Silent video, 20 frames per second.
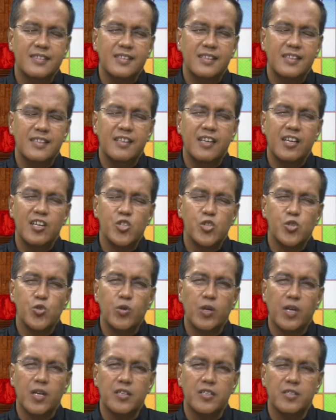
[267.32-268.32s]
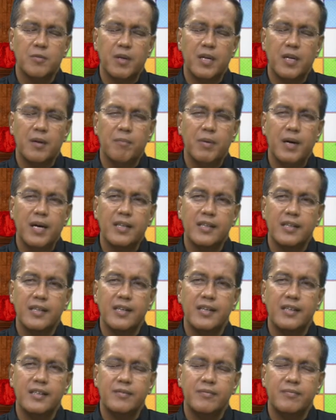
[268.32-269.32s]
Nira insurance paran
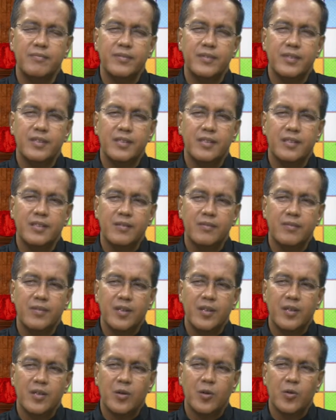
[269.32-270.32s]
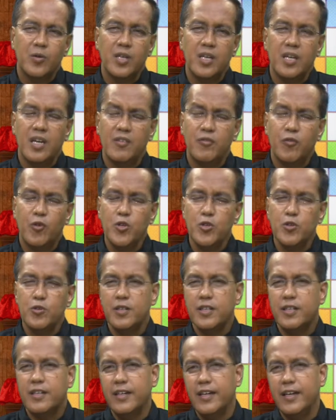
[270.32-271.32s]
bata. Kunin
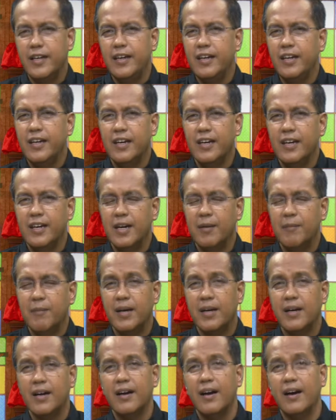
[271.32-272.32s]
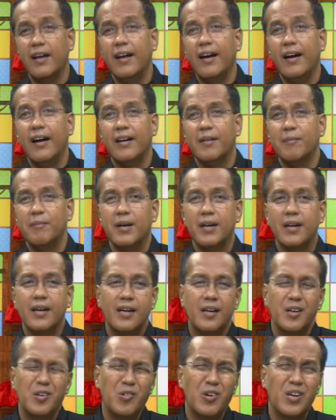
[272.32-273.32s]
unfortunately, ang mga kag-anak
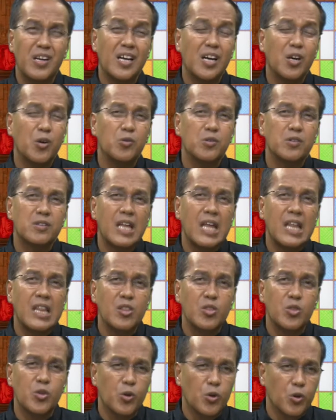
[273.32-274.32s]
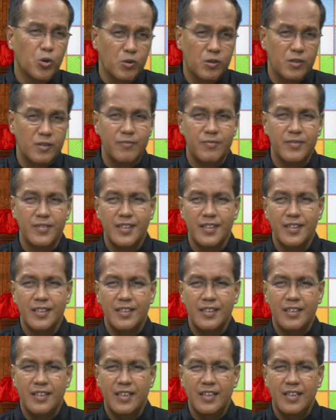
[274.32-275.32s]
baga wara ka kontento
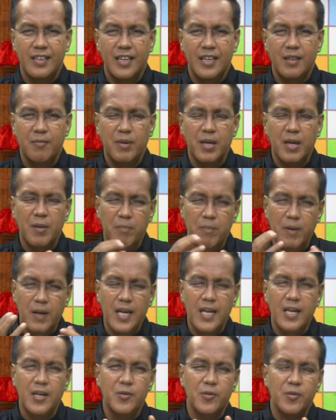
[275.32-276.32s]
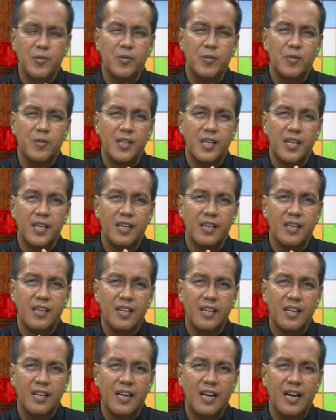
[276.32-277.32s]
han mga plano gin
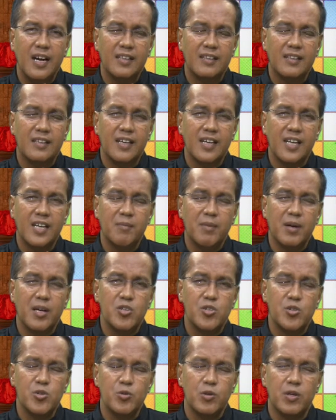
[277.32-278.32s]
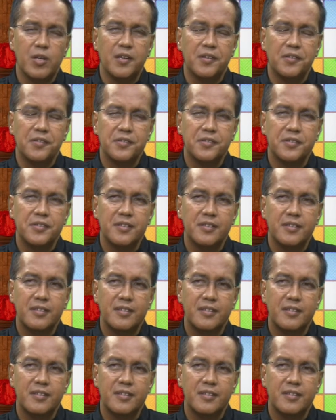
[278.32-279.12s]
hatag han mga insurance.